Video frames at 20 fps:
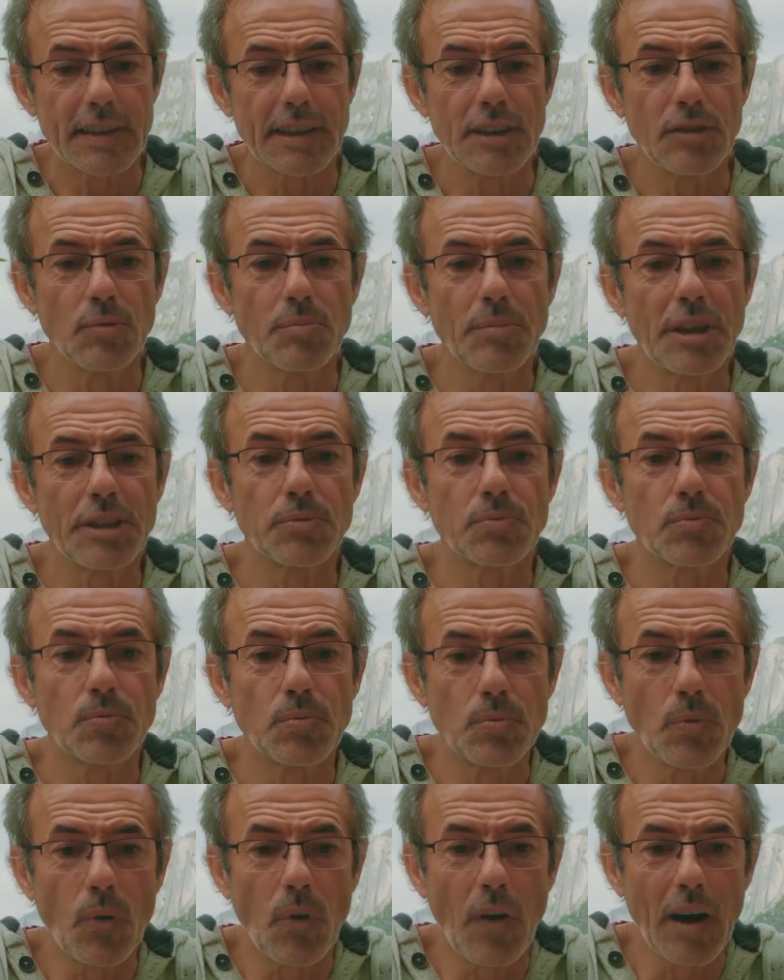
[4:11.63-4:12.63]
qui nous mène
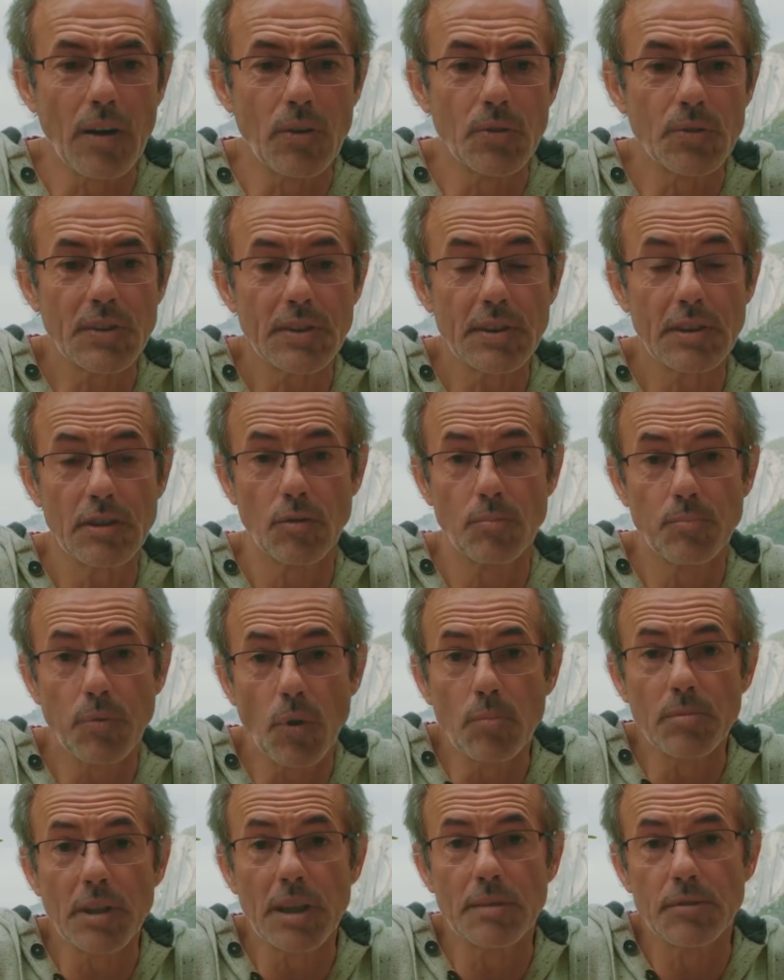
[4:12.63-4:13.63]
tout droit aussi aux
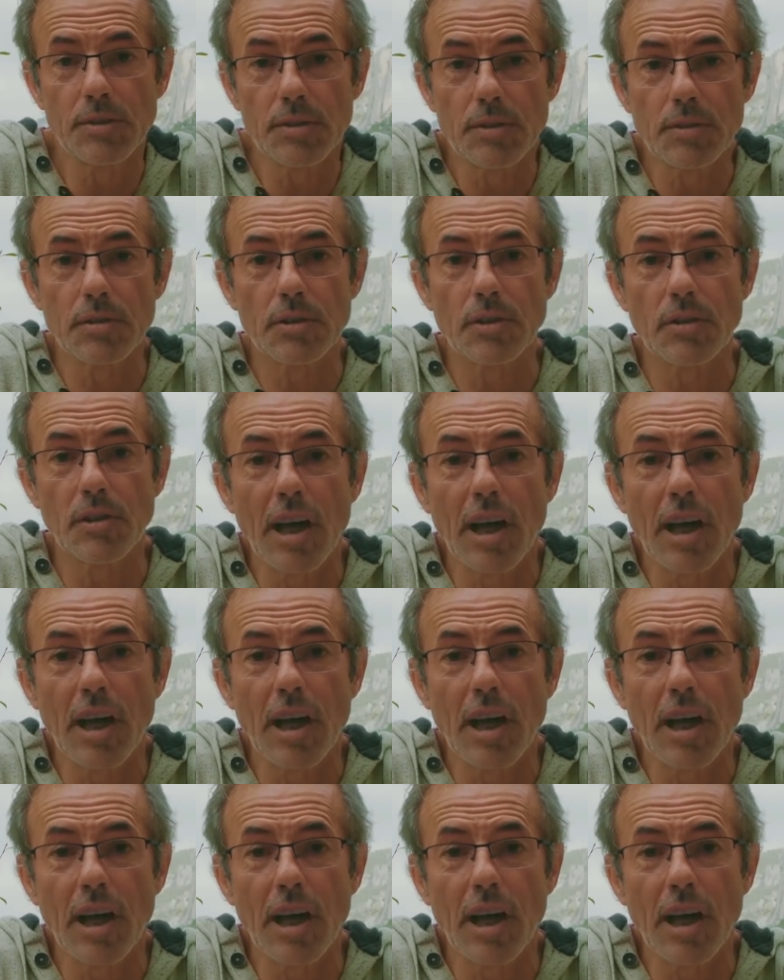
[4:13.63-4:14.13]
problèmes